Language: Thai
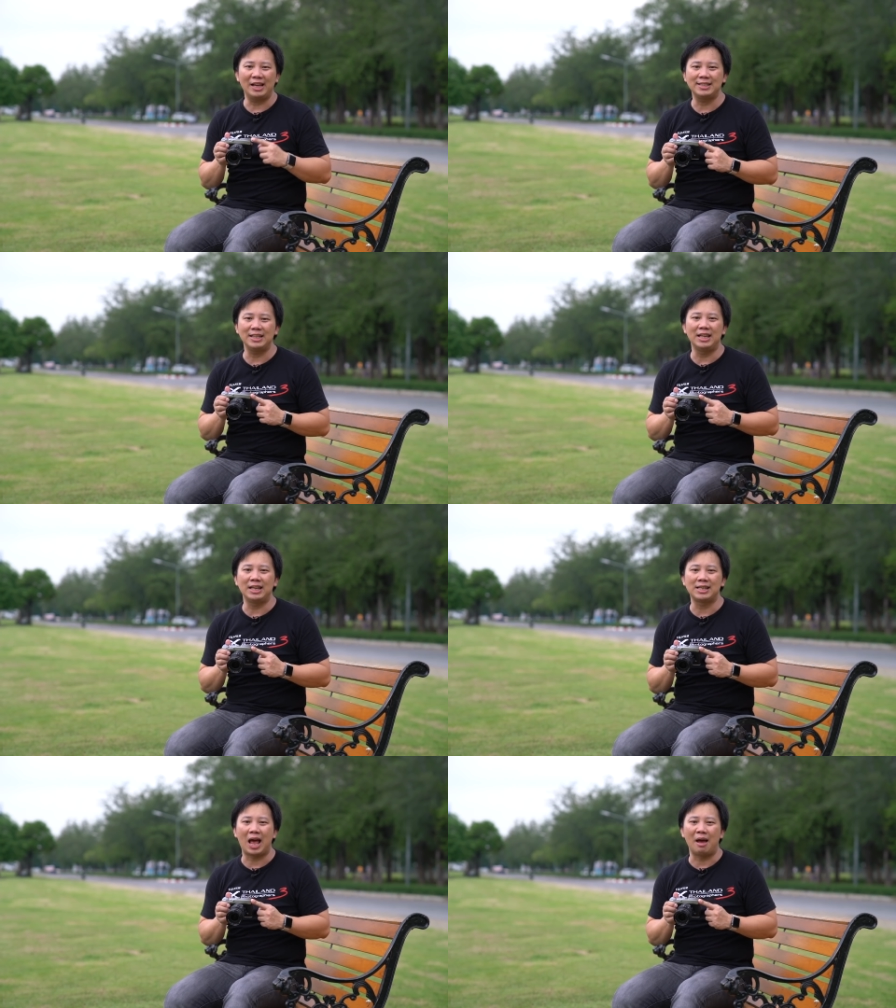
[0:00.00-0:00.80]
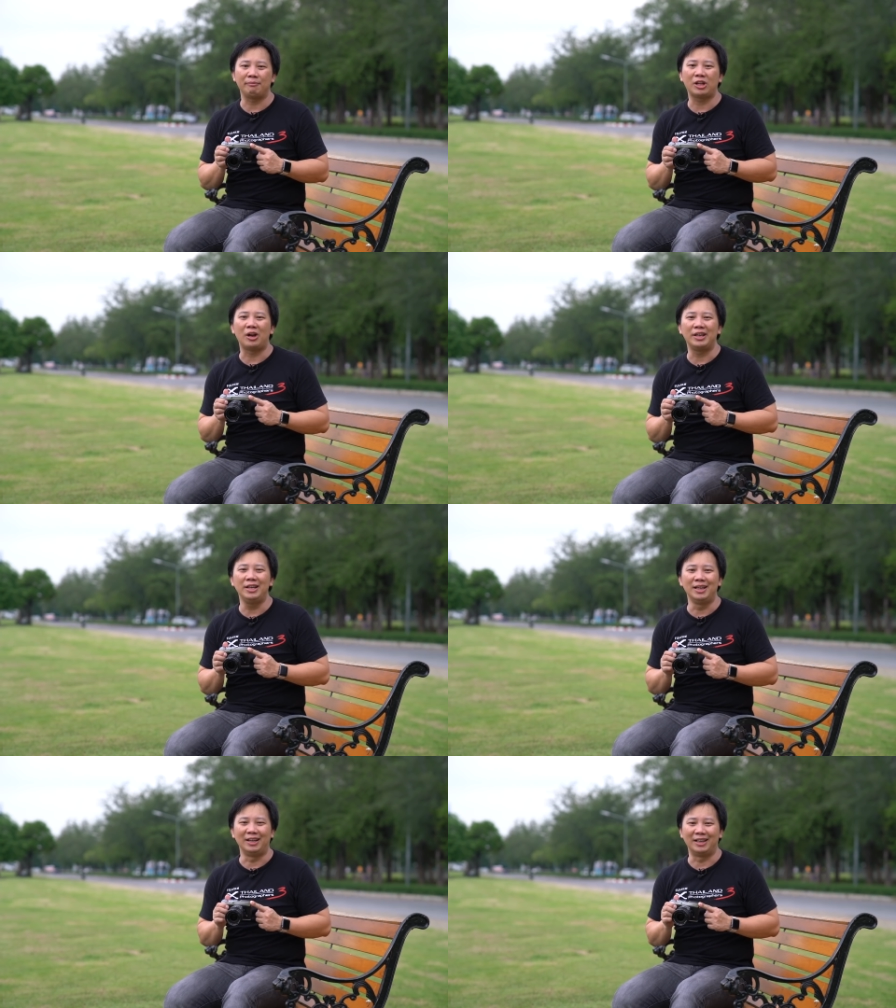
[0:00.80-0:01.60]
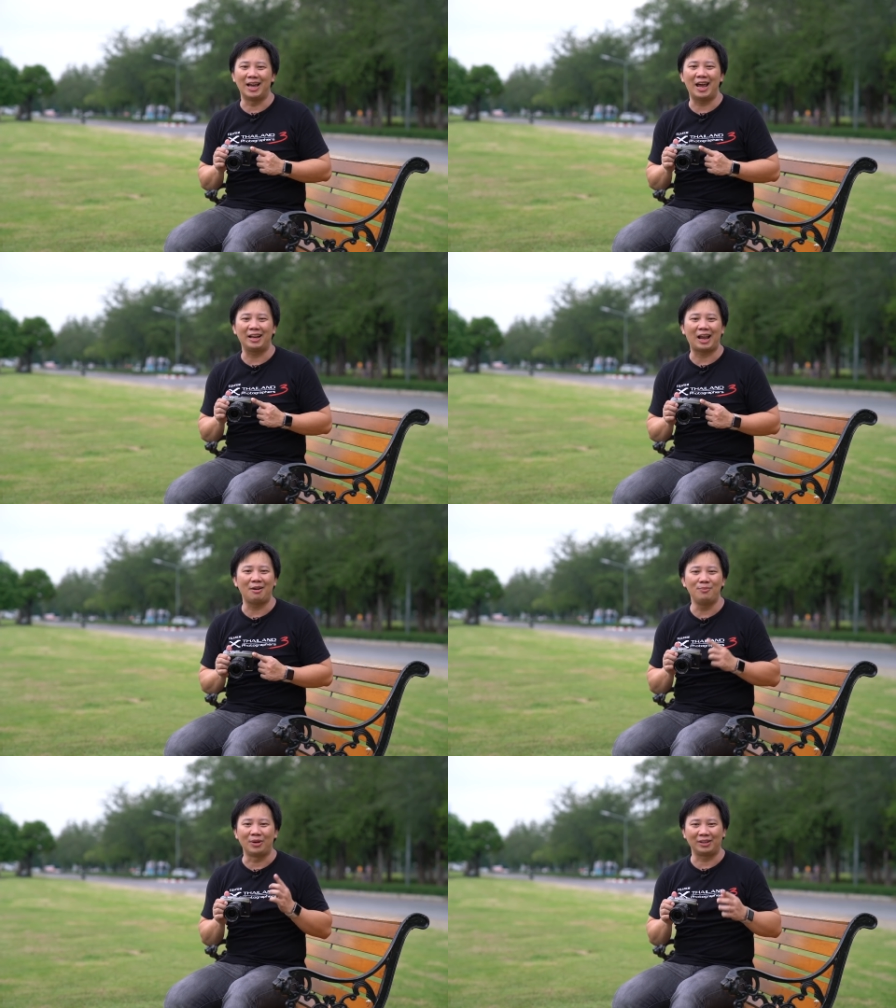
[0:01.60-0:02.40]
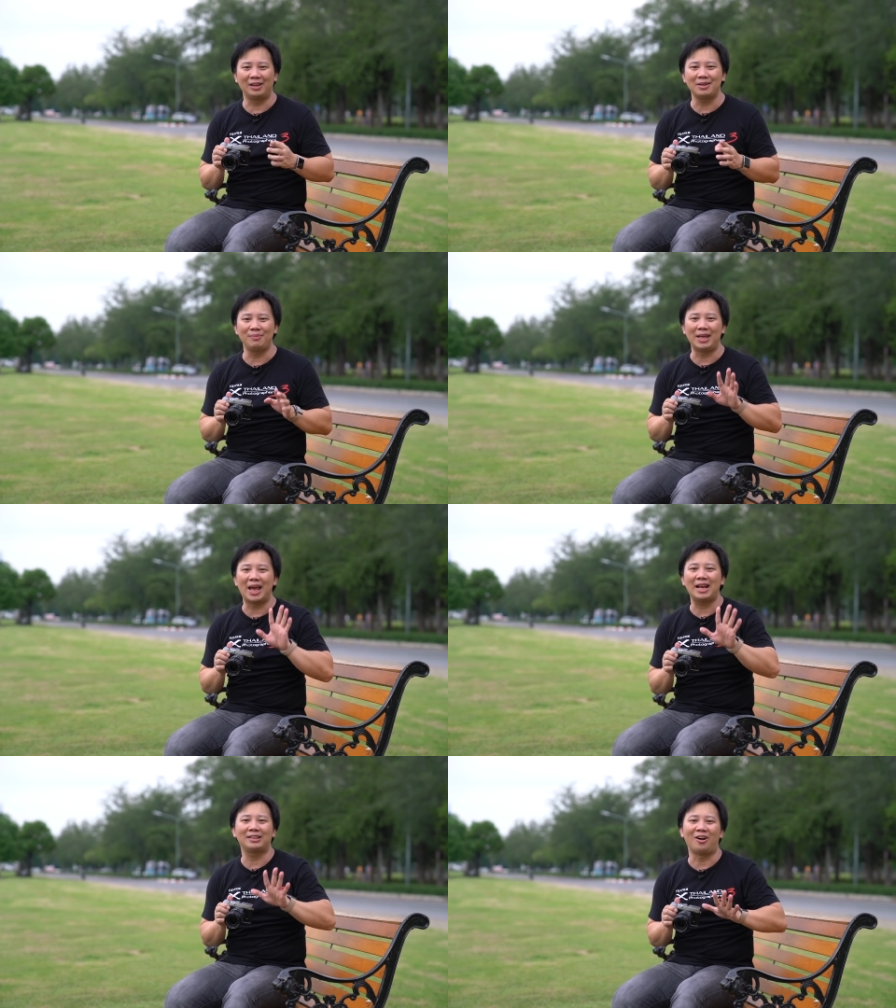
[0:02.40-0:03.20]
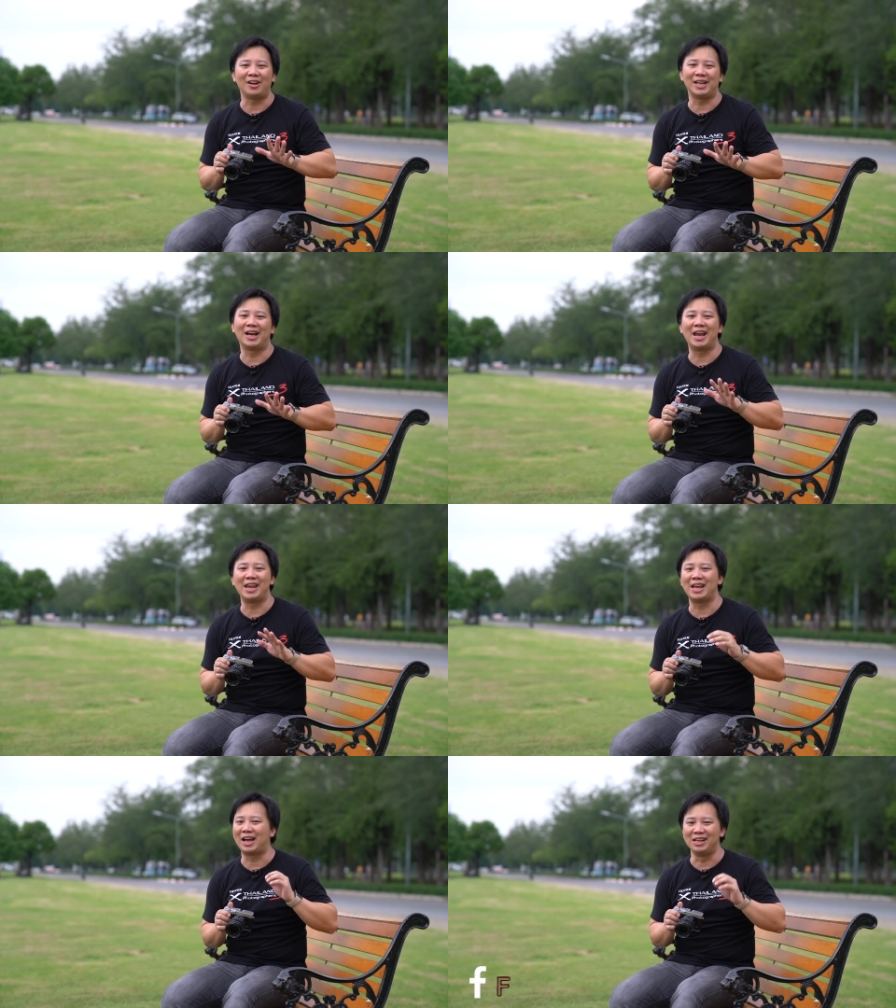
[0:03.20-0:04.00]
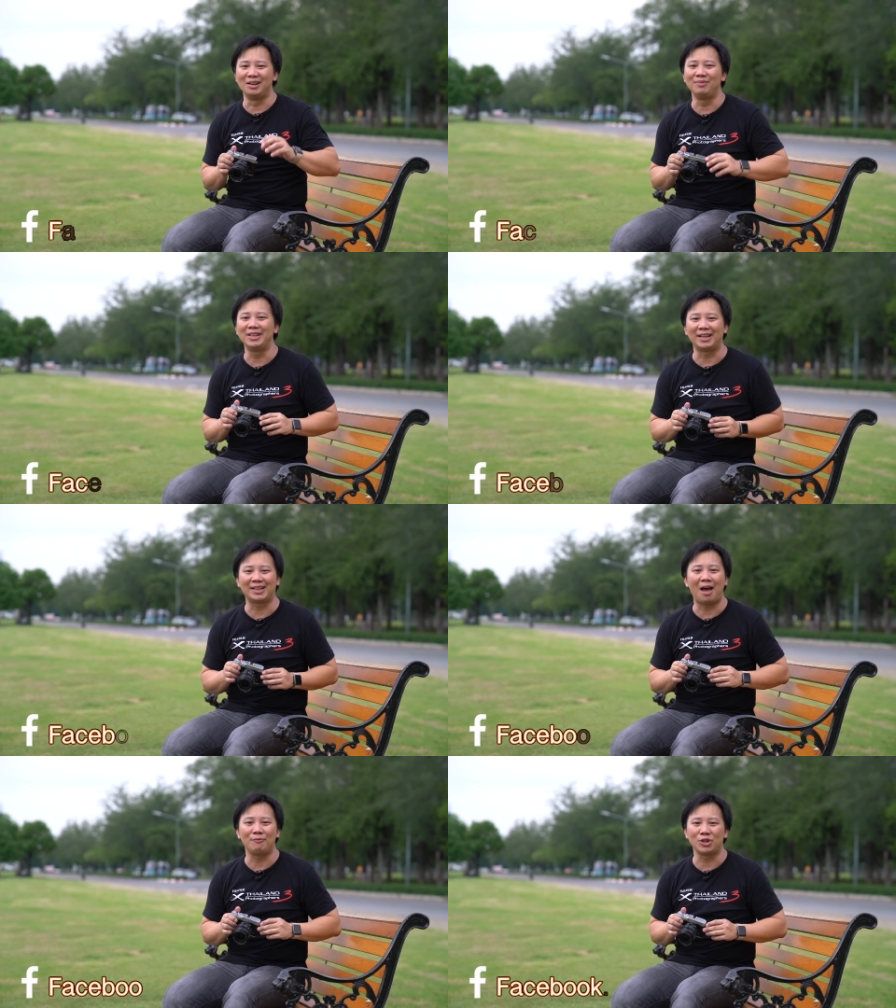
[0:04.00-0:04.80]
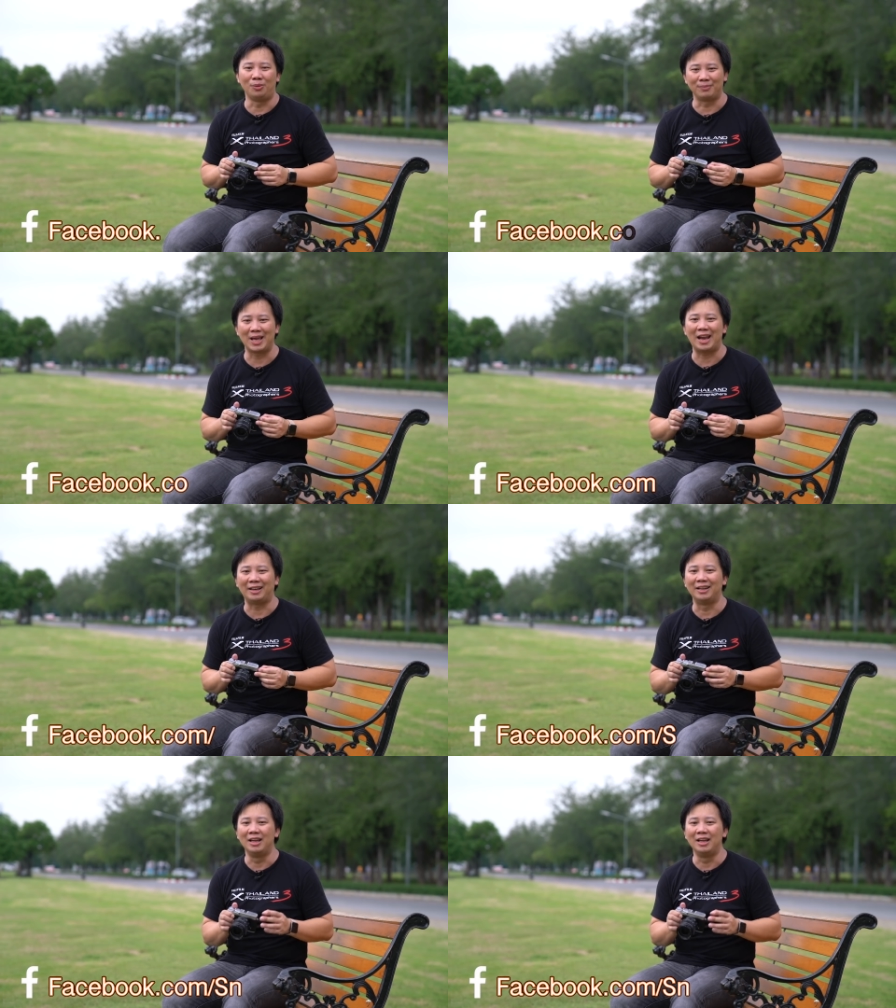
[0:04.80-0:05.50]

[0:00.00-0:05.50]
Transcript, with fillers: XE3 ตอนที่1นะฮะทั้งหมดก็จะมี 5 ตอนยังไง อย่าลืมติดตามชมกัน